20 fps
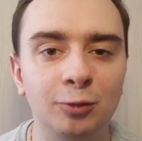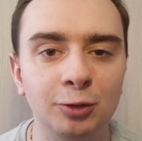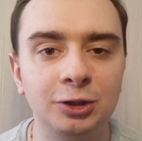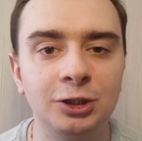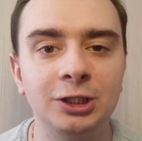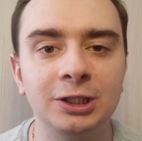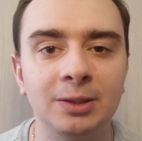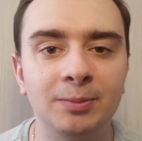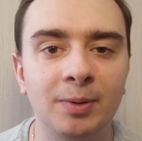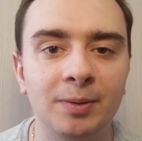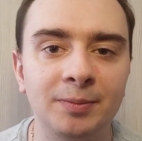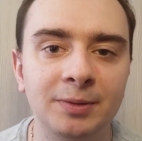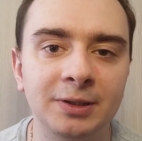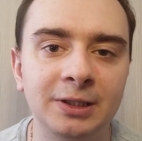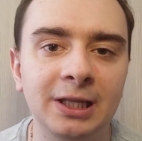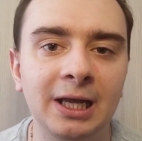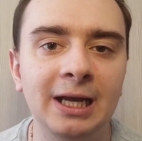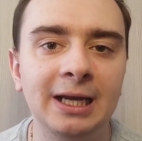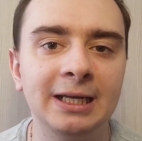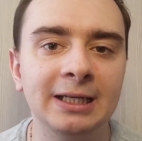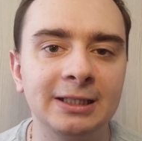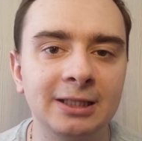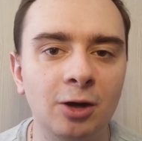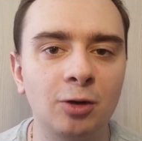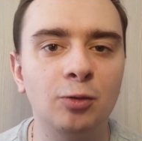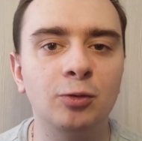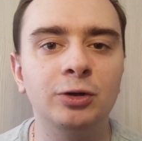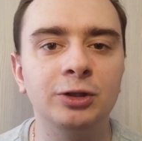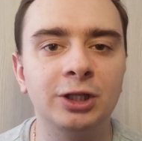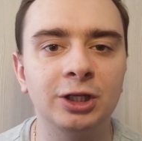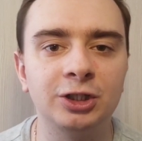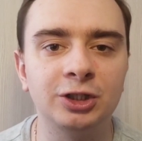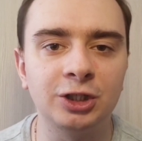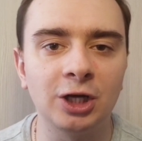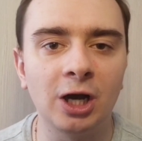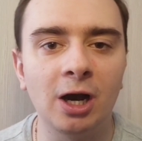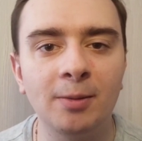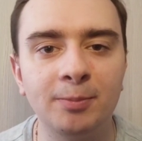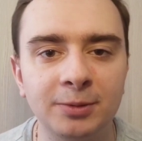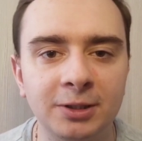очень напоминает какую-то
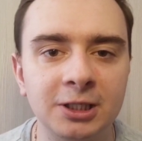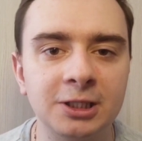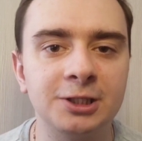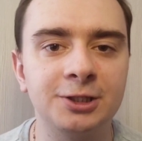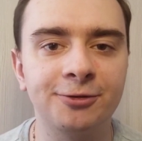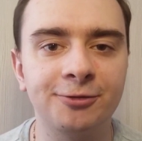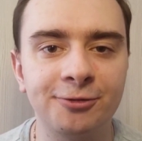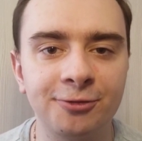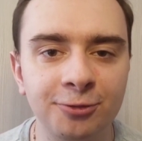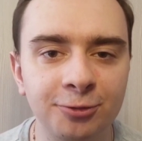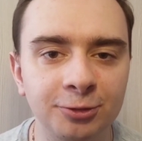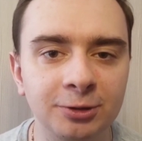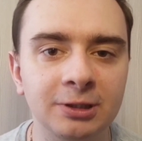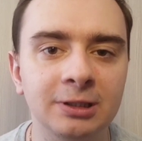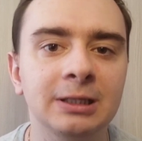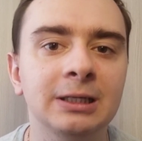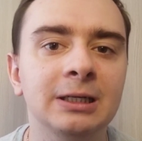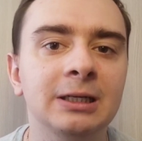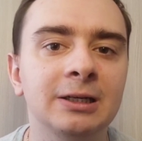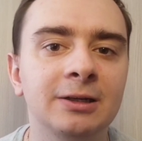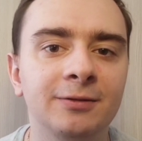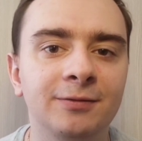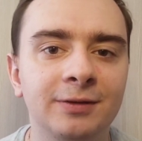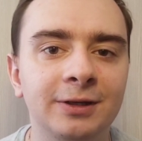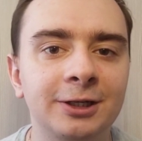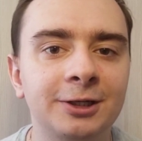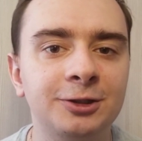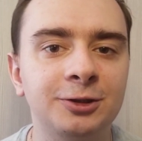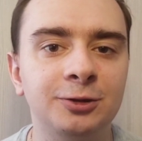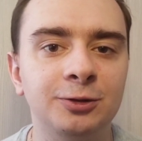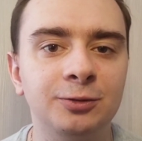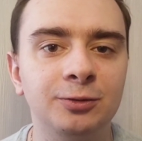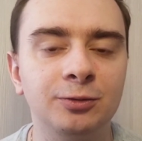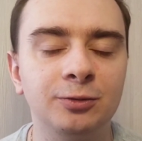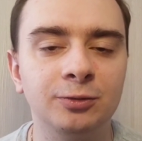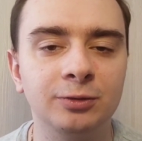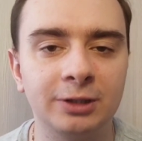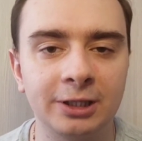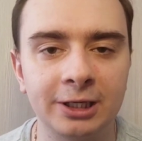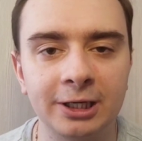Chopped and Screwed
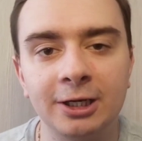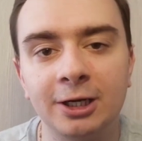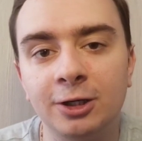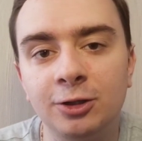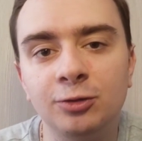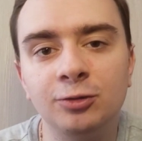версию трека